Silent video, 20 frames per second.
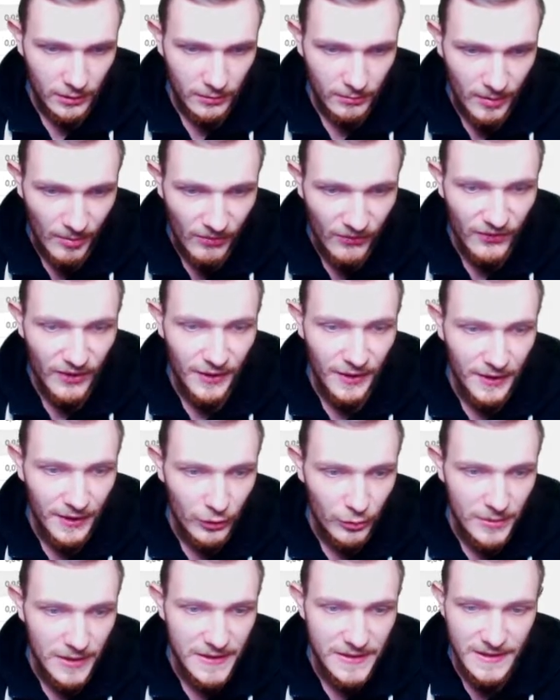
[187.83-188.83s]
Même fin d'année
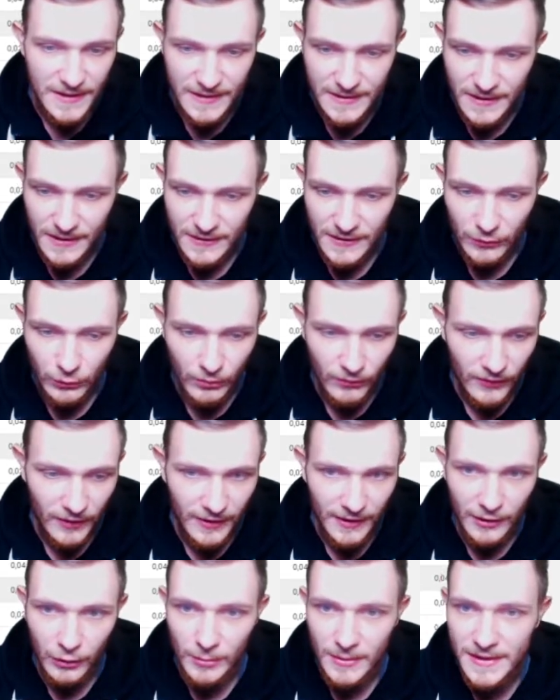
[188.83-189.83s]
2016, c'est tout fin
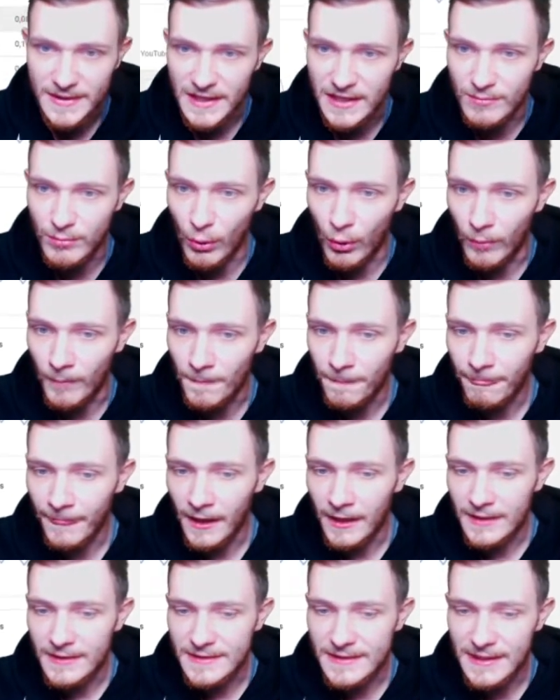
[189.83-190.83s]
d'année 2016. Bon,
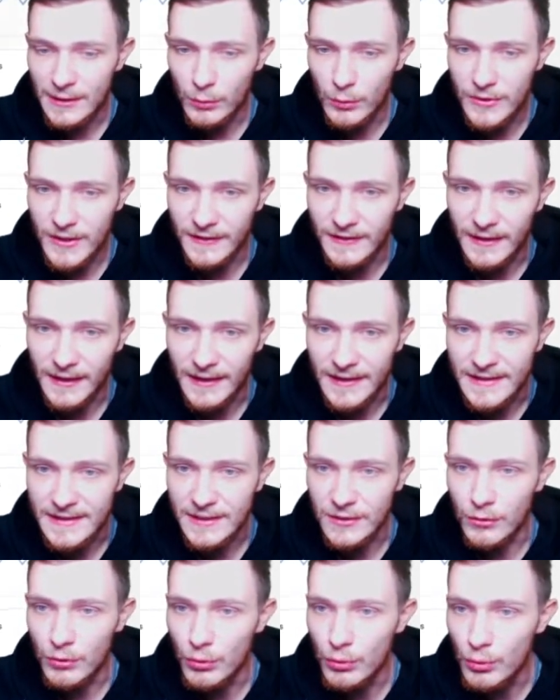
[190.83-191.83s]
ce qui nous intéresse,
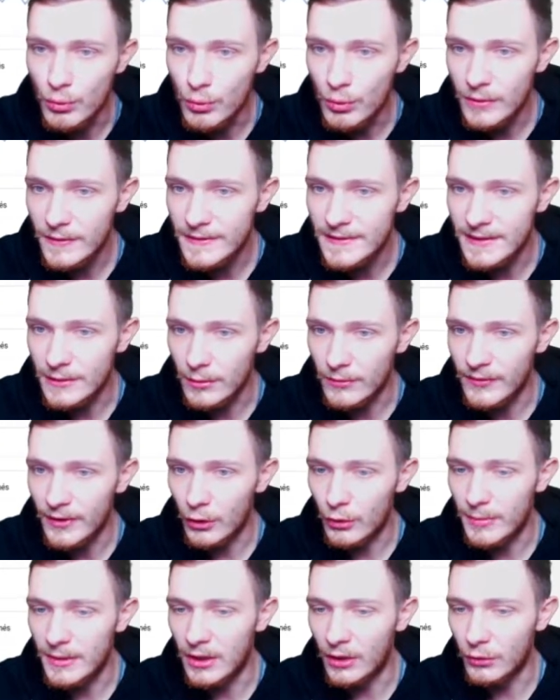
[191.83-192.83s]
nous, c'est de faire
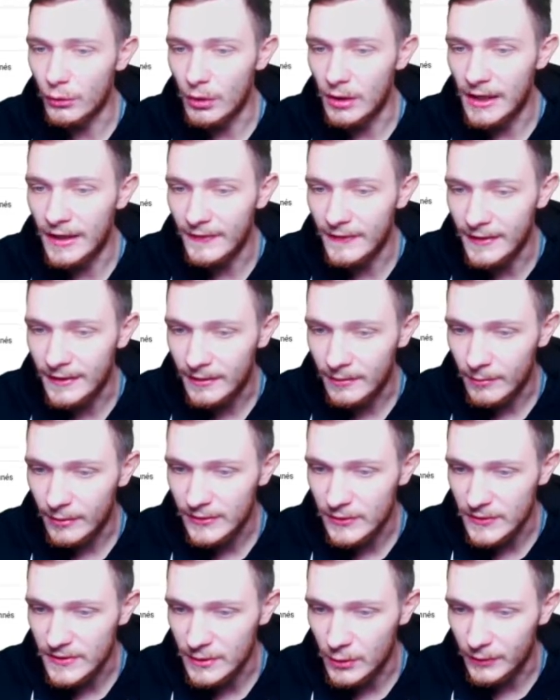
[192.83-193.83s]
le bilan de l'année, parce
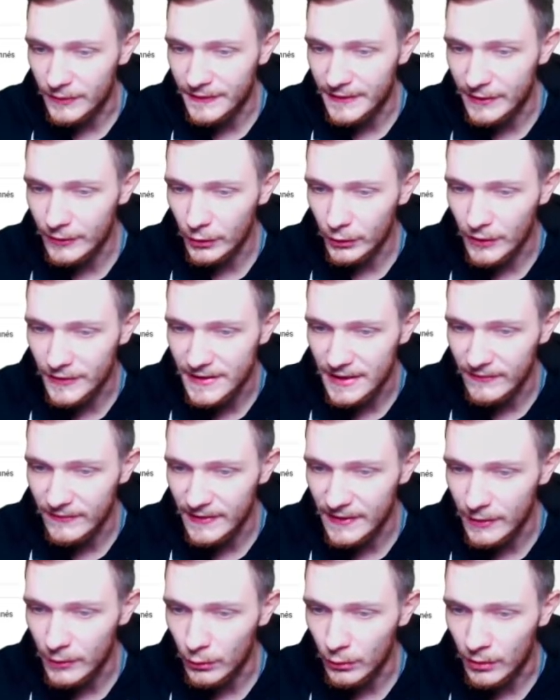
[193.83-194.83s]
que c'est le titre de cette
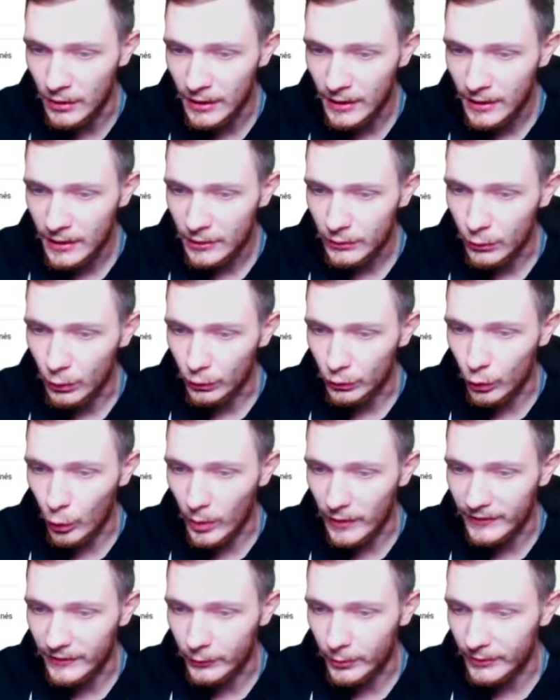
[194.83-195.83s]
vidéo. Donc
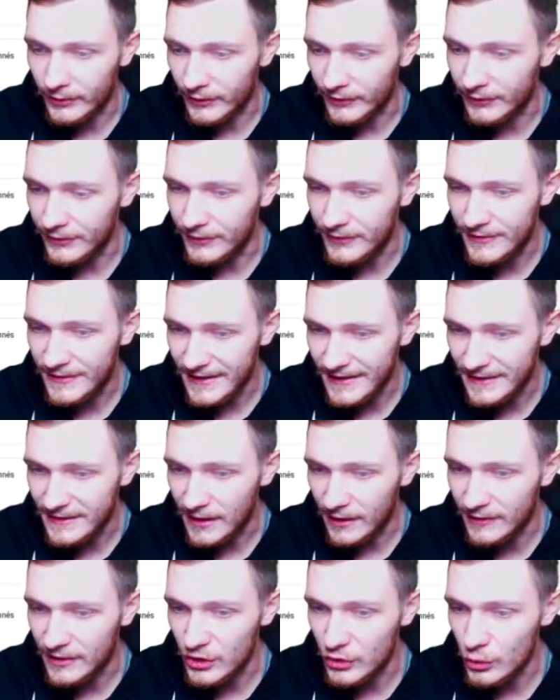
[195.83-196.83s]
365
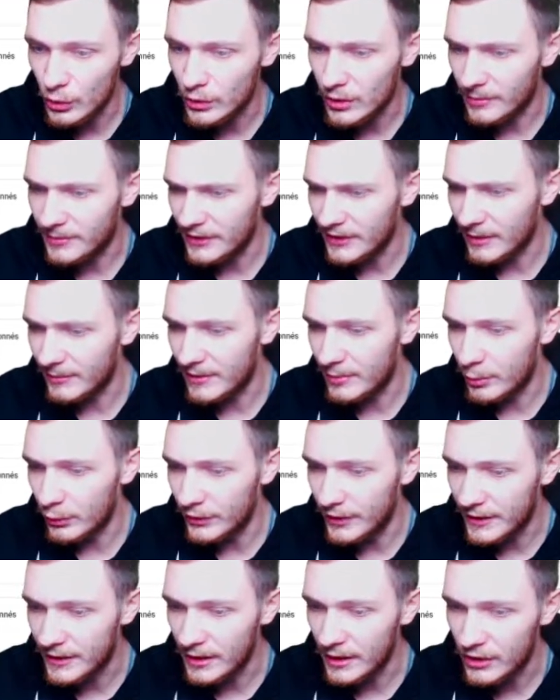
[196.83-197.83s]
derniers jours, il y aura peut-être un petit peu de
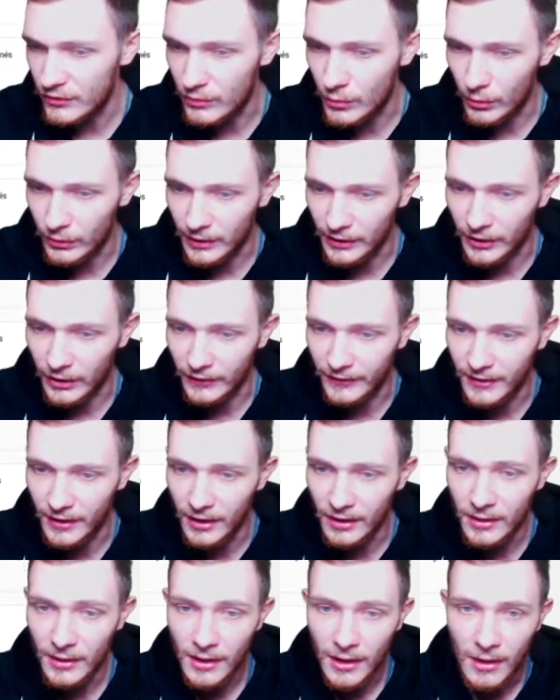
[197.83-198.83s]
décalage vu qu'on est le 31,
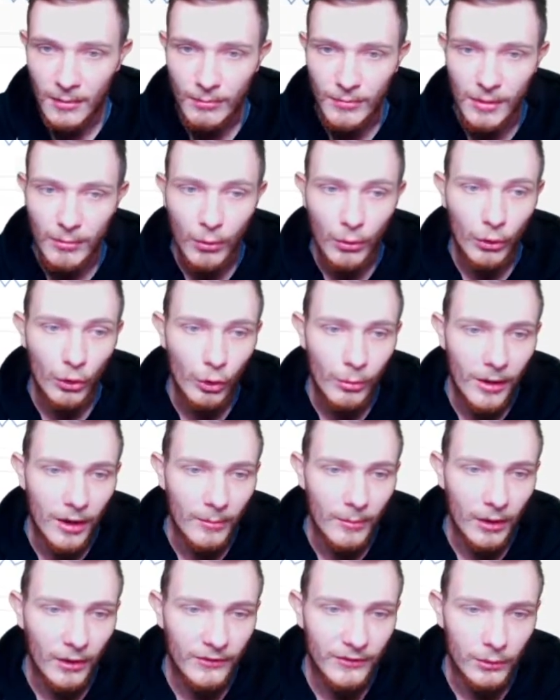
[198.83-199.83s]
mais bon,
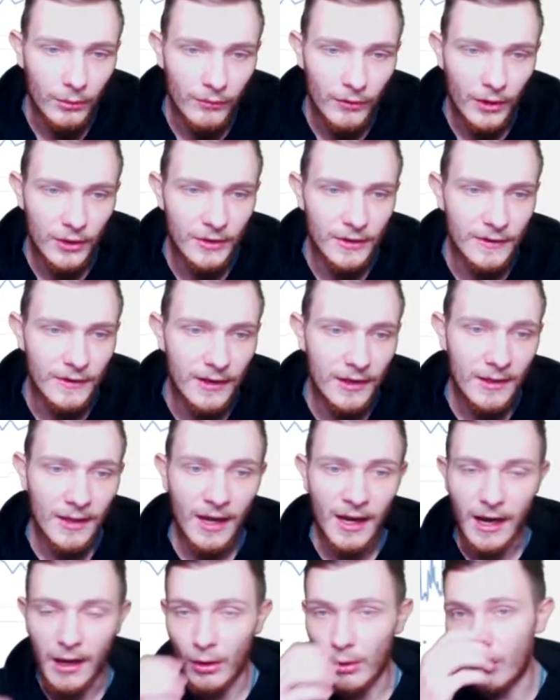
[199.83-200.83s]
globalement, ça vous fera une idée.
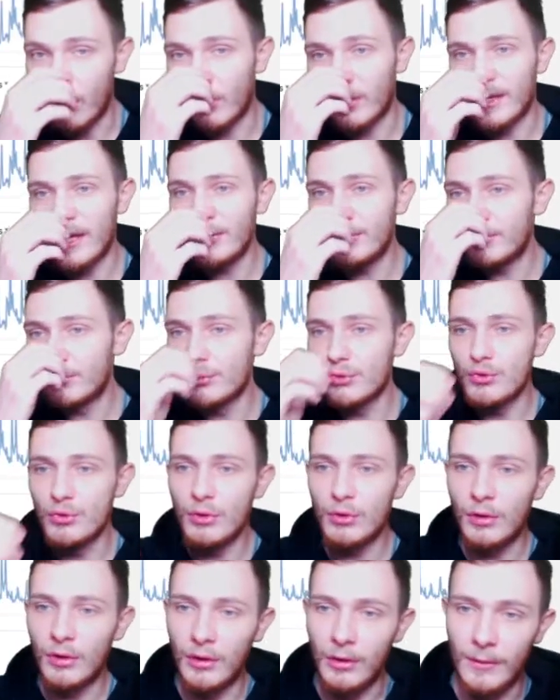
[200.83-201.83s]
Alors on regarde
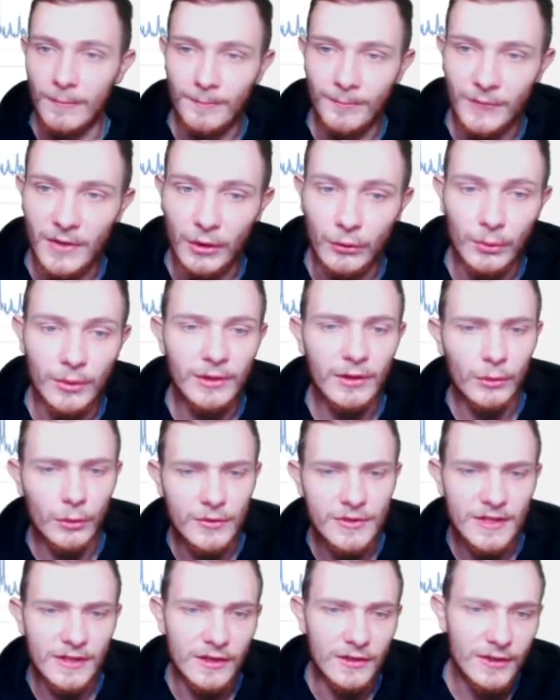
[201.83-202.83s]
toujours, euh, quand on est dans
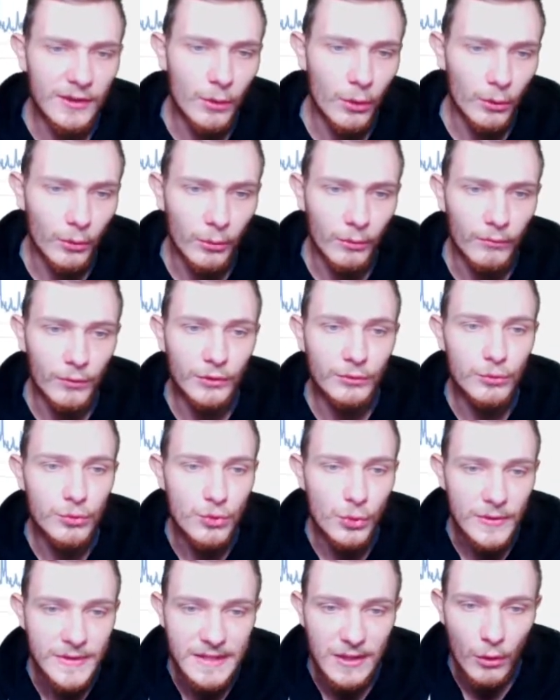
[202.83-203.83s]
nos analytiques, on voit
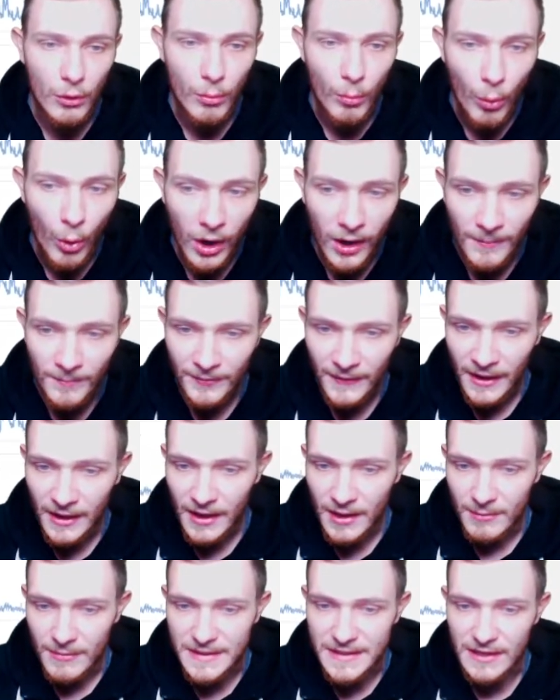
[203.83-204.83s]
toujours ça au mois,
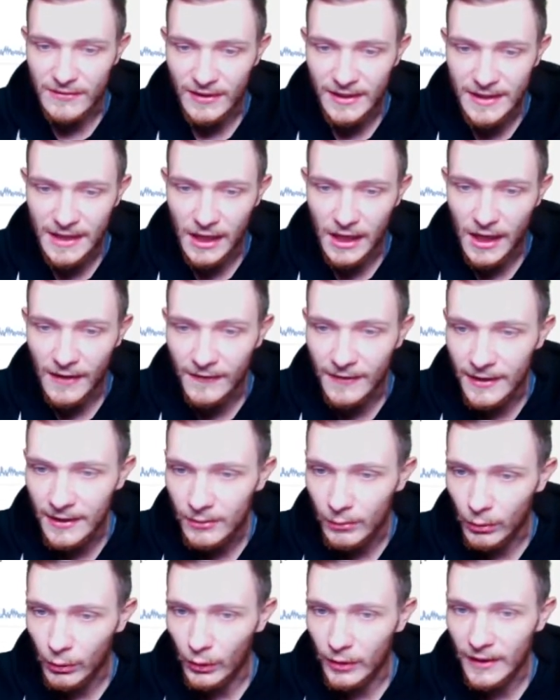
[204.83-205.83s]
mais c'est vrai qu'à l'année,
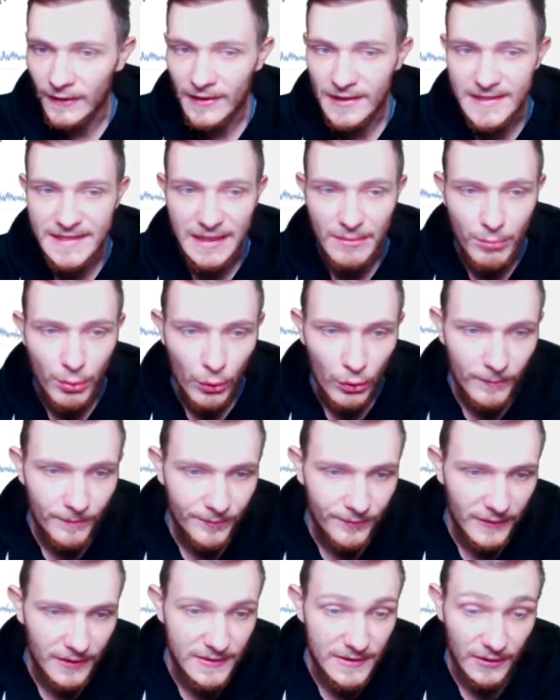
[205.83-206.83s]
on le regarde assez peu,
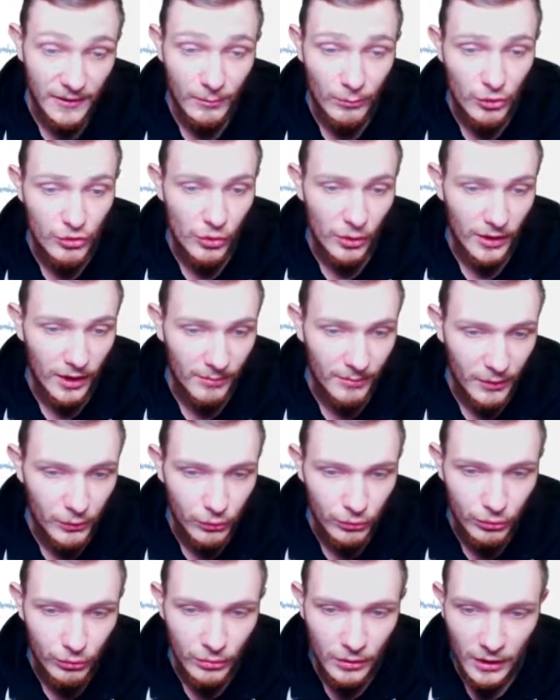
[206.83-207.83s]
et c'est vrai que moi je le regarde pas du
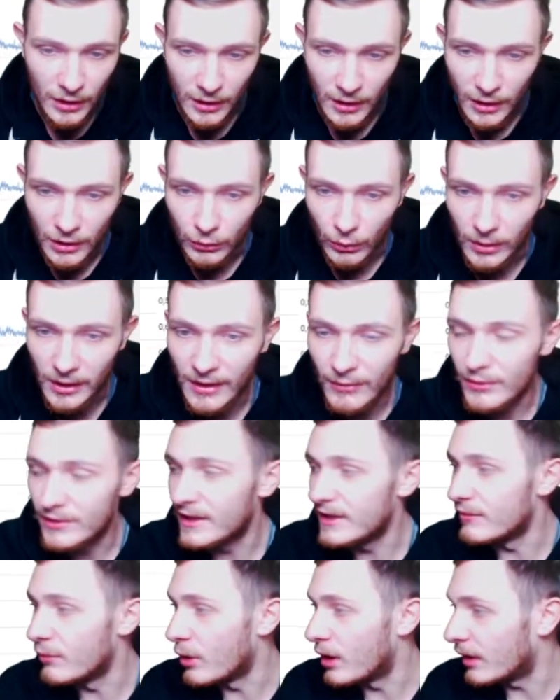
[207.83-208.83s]
tout. Donc là, vous
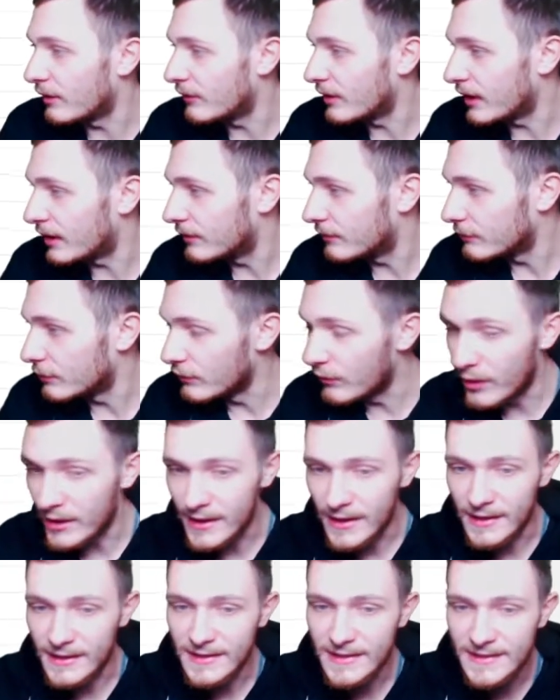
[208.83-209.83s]
allez voir, voilà, vous le
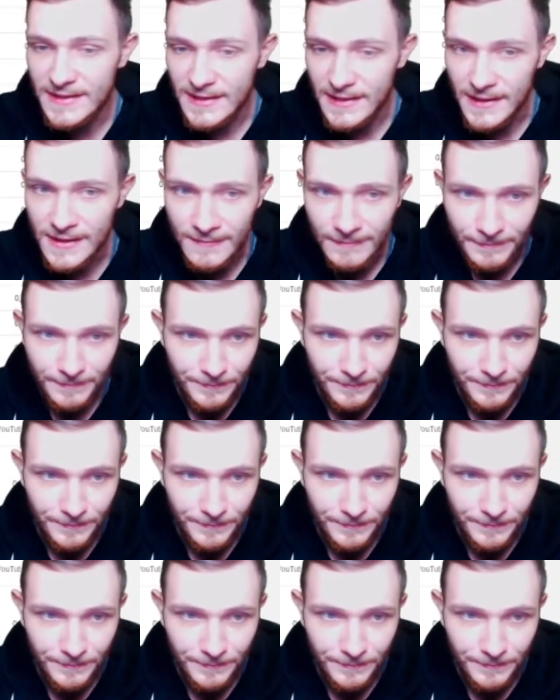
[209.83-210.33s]
voyez ici,